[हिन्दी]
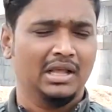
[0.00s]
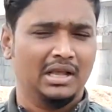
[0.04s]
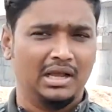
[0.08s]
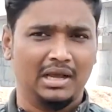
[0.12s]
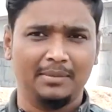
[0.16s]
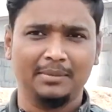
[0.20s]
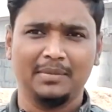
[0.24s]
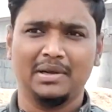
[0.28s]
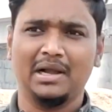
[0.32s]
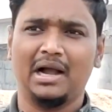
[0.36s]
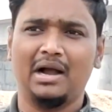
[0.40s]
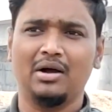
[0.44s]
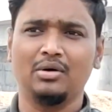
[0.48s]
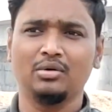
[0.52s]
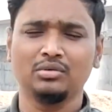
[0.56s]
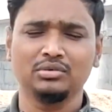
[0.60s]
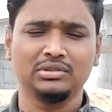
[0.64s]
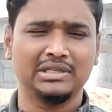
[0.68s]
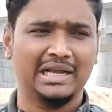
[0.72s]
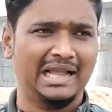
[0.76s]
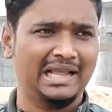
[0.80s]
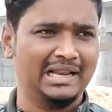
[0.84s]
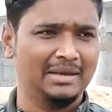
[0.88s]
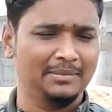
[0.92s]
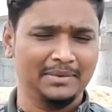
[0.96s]
हम गाँव
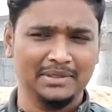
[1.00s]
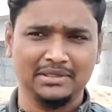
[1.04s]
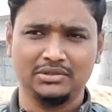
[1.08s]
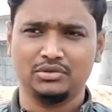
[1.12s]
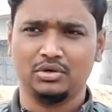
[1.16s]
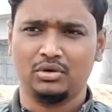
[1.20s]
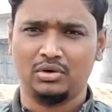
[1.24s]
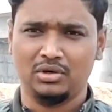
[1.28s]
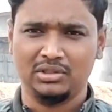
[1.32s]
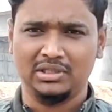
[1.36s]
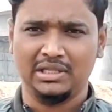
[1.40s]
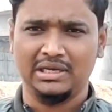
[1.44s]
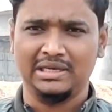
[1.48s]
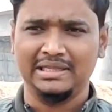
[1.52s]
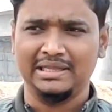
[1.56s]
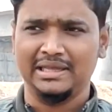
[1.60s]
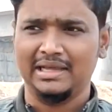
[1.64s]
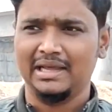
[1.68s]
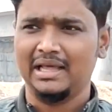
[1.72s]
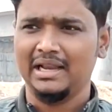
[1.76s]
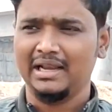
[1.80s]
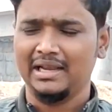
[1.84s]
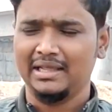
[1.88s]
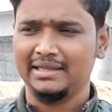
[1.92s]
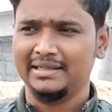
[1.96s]
जाए भी छोड़
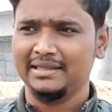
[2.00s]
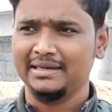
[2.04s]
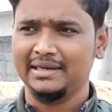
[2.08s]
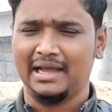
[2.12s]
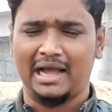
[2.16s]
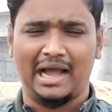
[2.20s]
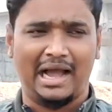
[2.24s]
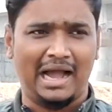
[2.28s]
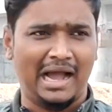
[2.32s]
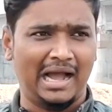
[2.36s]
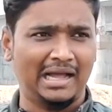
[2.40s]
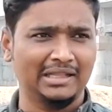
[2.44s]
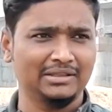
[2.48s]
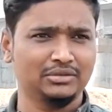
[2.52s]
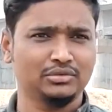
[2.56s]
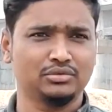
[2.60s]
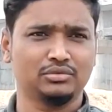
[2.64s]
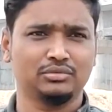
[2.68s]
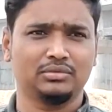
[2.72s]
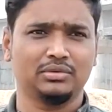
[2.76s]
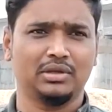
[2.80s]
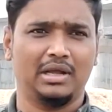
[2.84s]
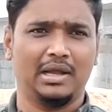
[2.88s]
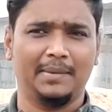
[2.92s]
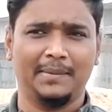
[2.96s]
दिलिए है लेकिन आज
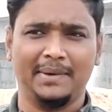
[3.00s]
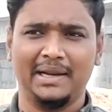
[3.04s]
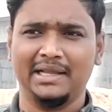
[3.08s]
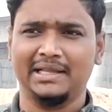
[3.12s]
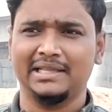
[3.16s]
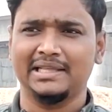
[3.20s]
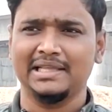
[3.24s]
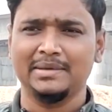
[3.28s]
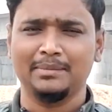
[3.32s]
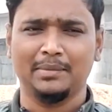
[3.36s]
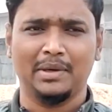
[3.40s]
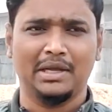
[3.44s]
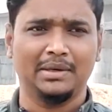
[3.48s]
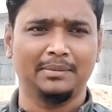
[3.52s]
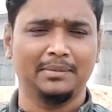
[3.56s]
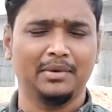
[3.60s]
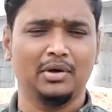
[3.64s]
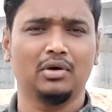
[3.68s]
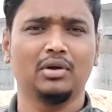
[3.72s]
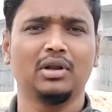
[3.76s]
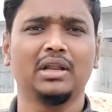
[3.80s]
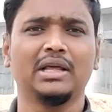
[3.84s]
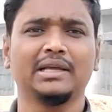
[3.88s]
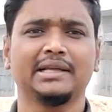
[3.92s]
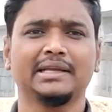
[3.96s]
हमारा की मन
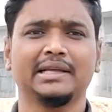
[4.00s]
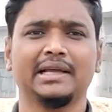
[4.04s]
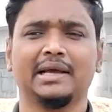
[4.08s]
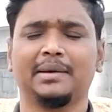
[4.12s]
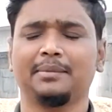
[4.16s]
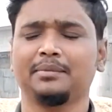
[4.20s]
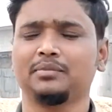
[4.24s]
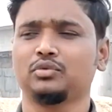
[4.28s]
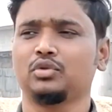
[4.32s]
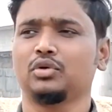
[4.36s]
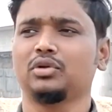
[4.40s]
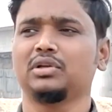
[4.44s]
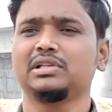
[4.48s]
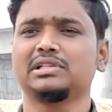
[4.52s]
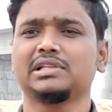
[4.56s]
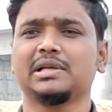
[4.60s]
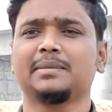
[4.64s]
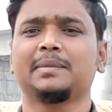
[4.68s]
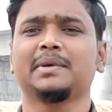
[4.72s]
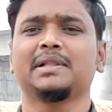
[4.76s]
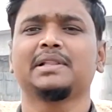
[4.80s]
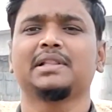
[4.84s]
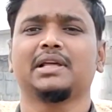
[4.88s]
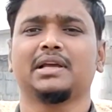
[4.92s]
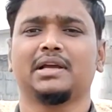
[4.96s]
में होले कि हम तोनी
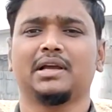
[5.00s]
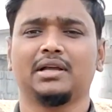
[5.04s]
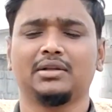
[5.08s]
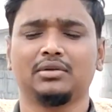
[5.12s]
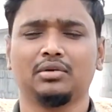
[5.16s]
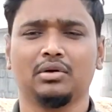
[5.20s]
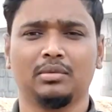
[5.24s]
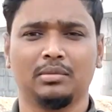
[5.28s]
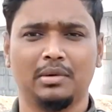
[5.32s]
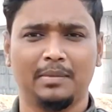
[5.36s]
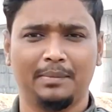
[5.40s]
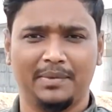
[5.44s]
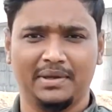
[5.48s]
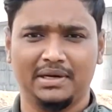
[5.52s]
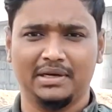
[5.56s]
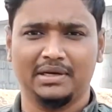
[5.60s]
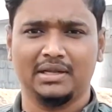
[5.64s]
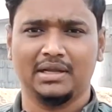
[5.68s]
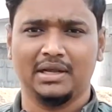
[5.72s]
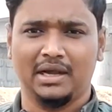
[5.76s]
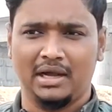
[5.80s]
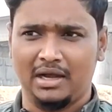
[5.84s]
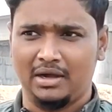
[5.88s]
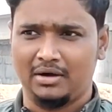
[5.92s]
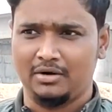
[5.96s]
सबके देखियो हम अपन
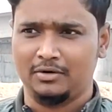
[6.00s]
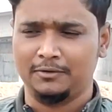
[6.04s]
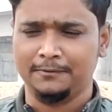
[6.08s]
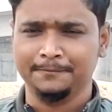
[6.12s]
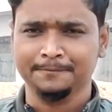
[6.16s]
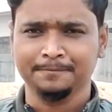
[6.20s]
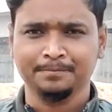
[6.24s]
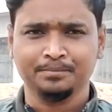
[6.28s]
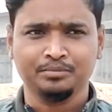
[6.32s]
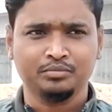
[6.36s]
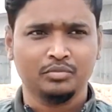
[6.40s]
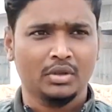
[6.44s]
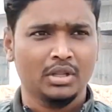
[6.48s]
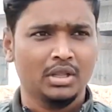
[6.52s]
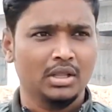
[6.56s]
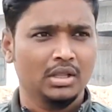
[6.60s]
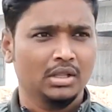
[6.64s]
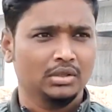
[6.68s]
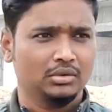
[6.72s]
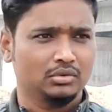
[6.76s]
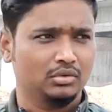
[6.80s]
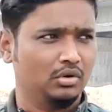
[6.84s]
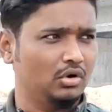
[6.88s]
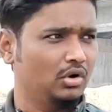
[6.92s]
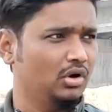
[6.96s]
गाँव
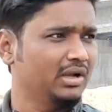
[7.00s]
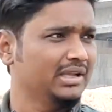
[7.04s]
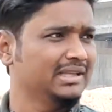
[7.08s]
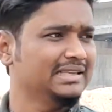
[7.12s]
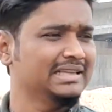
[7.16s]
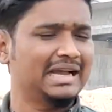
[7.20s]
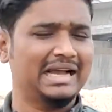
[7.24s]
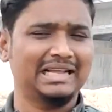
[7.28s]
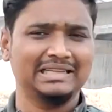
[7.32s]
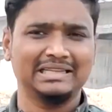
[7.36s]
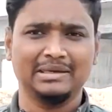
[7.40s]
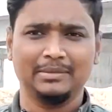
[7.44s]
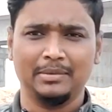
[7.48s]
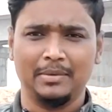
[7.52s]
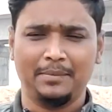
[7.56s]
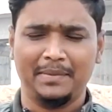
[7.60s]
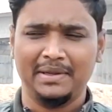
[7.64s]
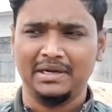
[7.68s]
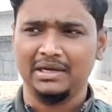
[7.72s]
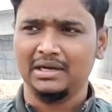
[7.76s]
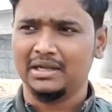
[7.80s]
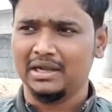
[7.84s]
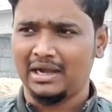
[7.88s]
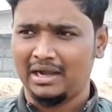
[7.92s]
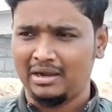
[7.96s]
तो वही आज हम
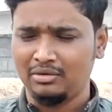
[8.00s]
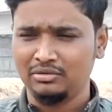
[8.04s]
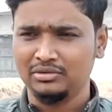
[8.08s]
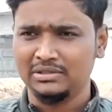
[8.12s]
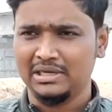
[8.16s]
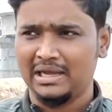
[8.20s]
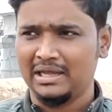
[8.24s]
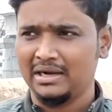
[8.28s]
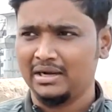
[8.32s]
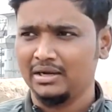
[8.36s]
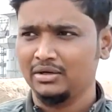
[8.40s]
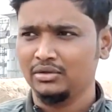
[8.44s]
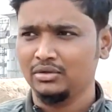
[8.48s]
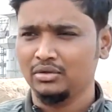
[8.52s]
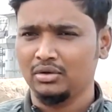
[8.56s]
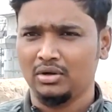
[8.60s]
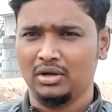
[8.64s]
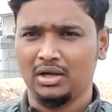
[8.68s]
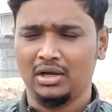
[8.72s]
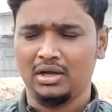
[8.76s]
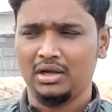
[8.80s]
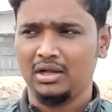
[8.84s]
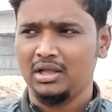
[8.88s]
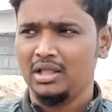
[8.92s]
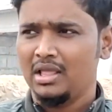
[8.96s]
अपन गाँव जा
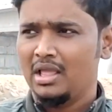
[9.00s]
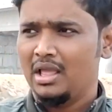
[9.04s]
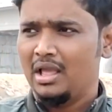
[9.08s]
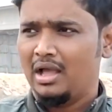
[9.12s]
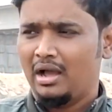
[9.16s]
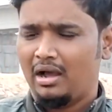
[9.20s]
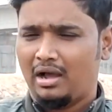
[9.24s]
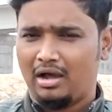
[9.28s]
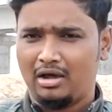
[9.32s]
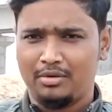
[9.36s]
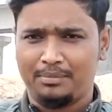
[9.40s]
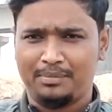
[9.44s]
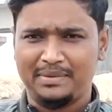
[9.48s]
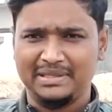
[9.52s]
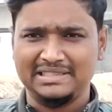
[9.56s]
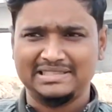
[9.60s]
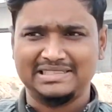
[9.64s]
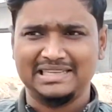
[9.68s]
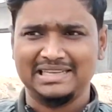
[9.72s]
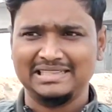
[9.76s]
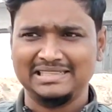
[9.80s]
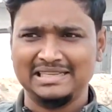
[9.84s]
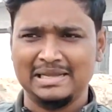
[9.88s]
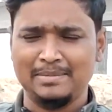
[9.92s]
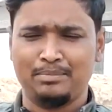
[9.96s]
रलियो है और
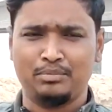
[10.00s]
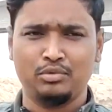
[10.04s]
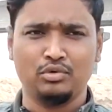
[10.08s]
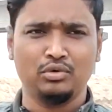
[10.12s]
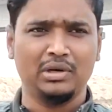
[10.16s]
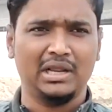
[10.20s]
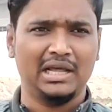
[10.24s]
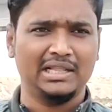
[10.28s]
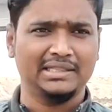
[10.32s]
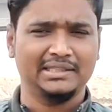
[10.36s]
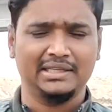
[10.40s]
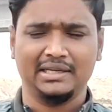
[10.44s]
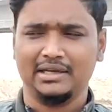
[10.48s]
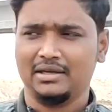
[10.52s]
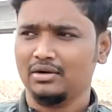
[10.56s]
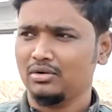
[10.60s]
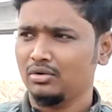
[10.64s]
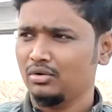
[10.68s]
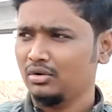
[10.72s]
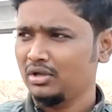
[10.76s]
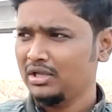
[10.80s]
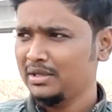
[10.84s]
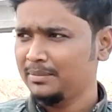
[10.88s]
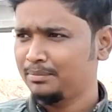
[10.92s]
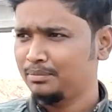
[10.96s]
पीछे जो पुला देख
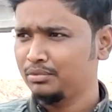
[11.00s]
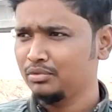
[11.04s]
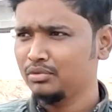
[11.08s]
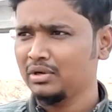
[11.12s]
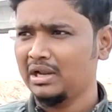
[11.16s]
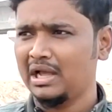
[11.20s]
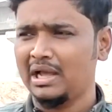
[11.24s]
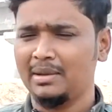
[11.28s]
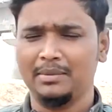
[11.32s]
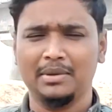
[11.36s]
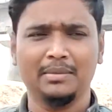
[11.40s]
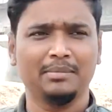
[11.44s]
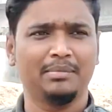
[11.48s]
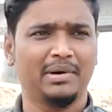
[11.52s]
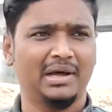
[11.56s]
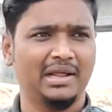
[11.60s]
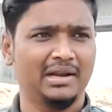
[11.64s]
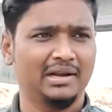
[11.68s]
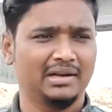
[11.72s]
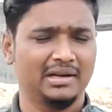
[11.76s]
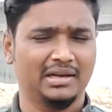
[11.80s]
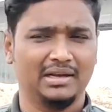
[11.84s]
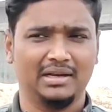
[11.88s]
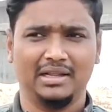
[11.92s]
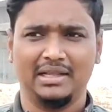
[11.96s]
रो ये पुला अभी
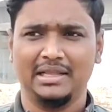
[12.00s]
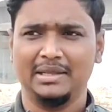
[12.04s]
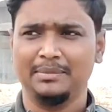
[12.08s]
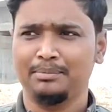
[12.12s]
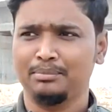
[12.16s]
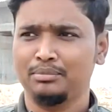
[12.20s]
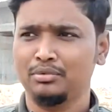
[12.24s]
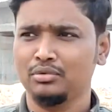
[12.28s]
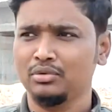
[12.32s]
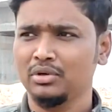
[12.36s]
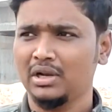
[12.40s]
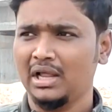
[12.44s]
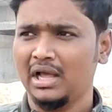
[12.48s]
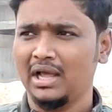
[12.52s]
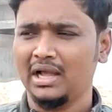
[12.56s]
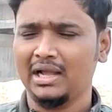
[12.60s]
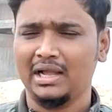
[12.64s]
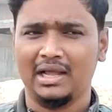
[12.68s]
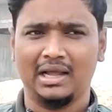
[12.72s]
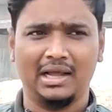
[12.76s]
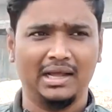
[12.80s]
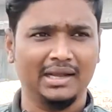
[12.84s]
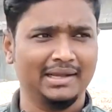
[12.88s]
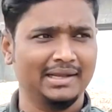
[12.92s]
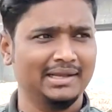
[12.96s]
बन है पुला
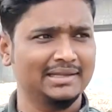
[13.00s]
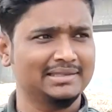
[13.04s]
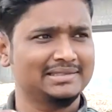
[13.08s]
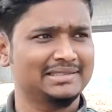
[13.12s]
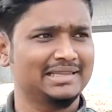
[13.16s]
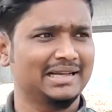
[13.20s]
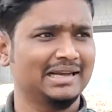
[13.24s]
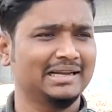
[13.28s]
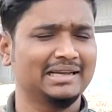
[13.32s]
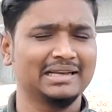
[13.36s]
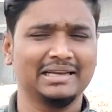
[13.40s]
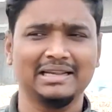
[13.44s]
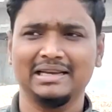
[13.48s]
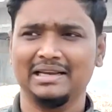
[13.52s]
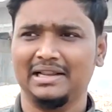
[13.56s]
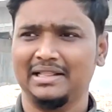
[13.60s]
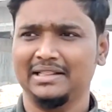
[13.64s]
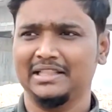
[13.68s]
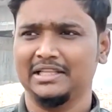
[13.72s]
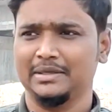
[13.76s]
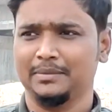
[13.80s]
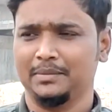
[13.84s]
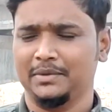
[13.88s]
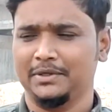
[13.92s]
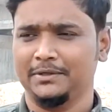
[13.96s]
है के सकरी
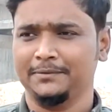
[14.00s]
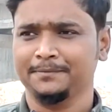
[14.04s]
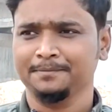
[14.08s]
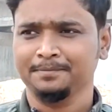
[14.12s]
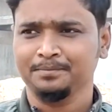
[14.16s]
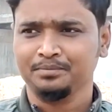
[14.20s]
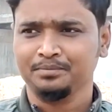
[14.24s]
नदी में